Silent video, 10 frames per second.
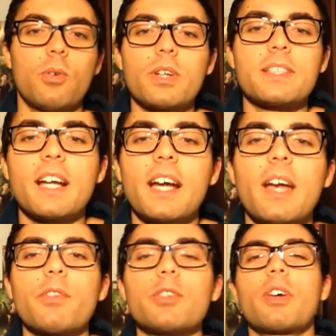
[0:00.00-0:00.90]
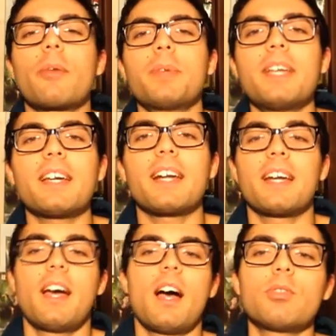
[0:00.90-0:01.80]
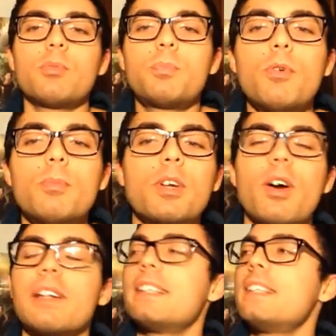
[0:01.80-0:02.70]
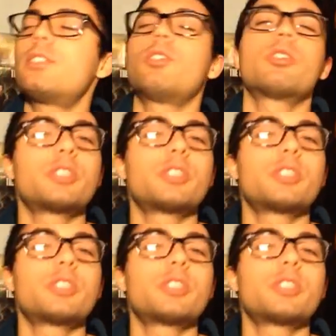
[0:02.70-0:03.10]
una saga che ha fatto capire ad un pubblico all'inizio